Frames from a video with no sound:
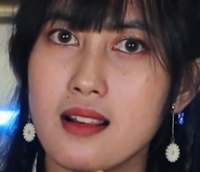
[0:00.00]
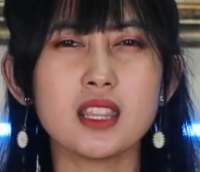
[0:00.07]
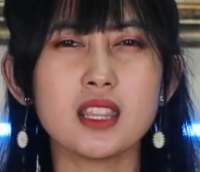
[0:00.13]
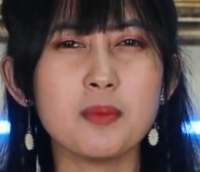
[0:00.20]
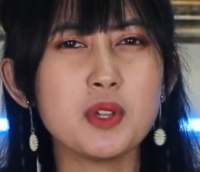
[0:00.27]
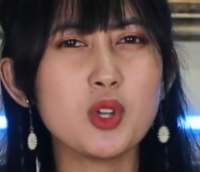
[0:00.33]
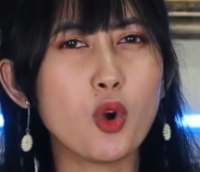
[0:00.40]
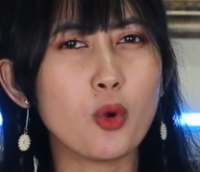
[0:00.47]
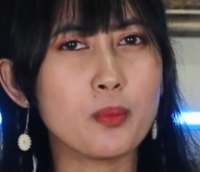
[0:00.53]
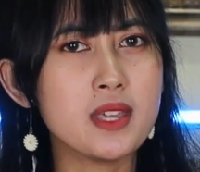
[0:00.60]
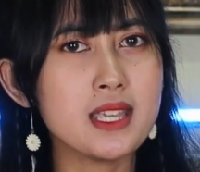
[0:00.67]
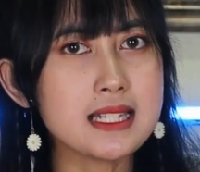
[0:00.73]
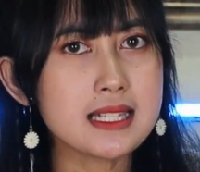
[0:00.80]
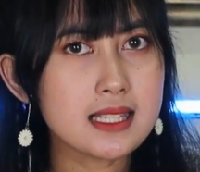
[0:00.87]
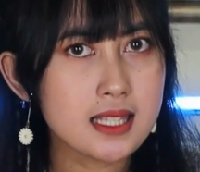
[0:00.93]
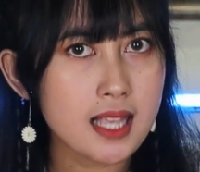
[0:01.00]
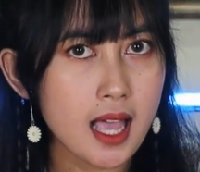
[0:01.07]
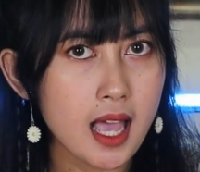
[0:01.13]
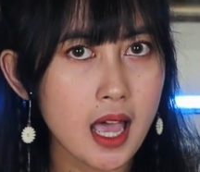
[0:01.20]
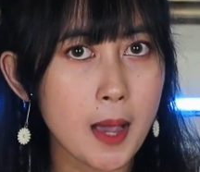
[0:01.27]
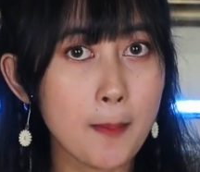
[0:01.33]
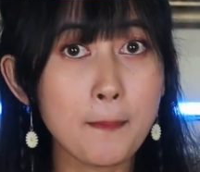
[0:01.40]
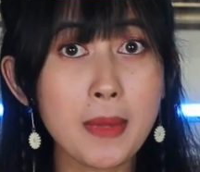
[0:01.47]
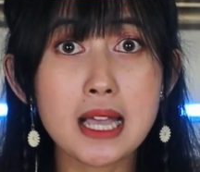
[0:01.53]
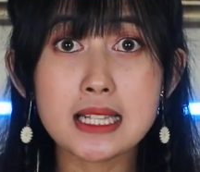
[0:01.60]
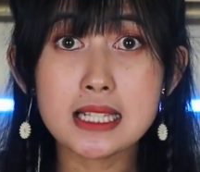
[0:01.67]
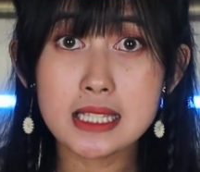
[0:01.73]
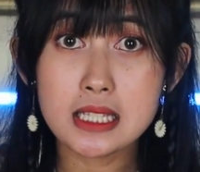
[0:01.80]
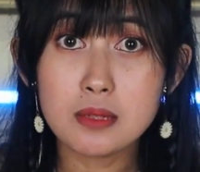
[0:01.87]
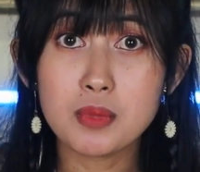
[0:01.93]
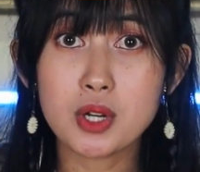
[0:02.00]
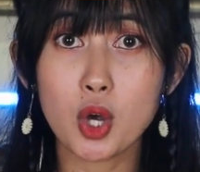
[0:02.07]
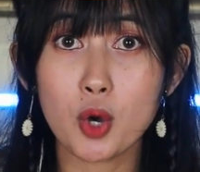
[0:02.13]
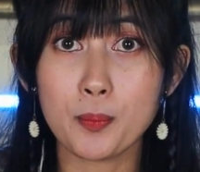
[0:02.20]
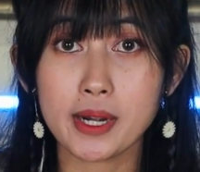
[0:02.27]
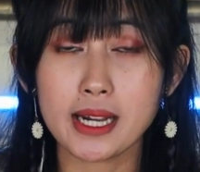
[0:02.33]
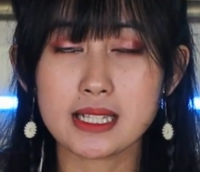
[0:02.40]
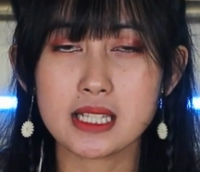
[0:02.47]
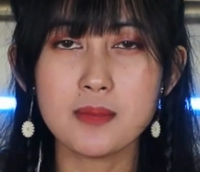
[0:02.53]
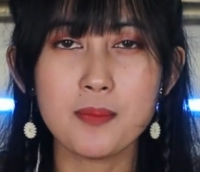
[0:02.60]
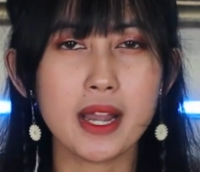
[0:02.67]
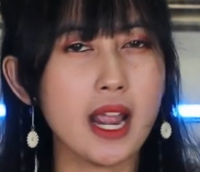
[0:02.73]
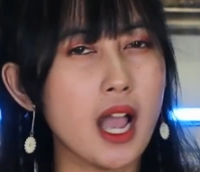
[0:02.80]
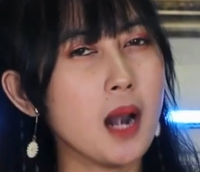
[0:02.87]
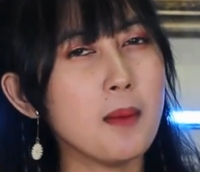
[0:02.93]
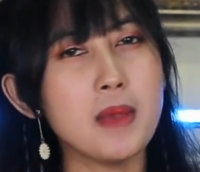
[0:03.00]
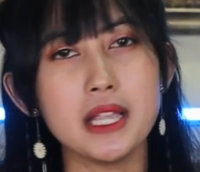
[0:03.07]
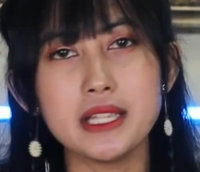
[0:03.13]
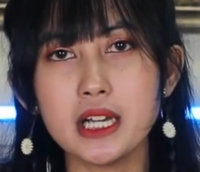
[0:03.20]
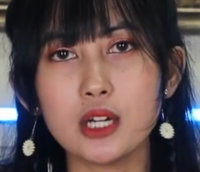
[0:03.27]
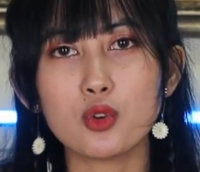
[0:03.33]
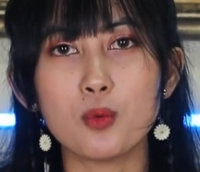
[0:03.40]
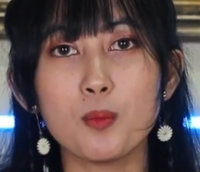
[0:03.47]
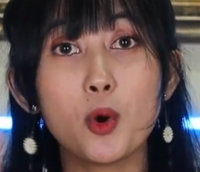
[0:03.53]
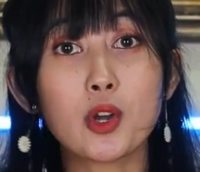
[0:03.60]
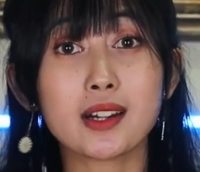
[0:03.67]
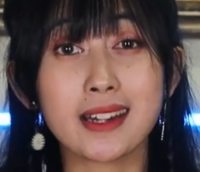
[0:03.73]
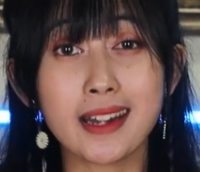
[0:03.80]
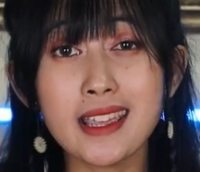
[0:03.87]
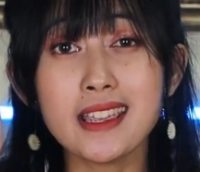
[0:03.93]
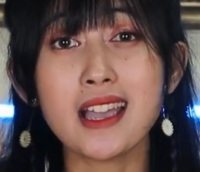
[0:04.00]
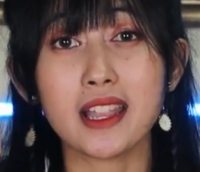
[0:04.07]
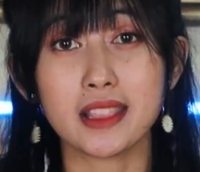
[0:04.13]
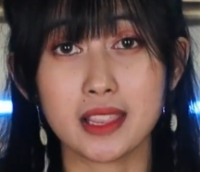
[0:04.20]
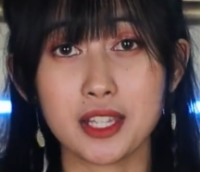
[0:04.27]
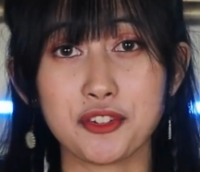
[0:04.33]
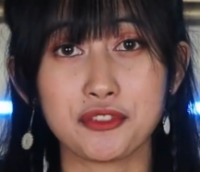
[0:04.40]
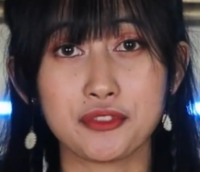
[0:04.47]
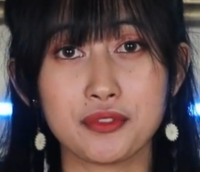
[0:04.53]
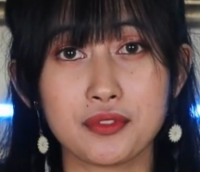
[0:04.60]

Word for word: Tapi kok bisa masih beroperasi padahal banyak rumor negatif?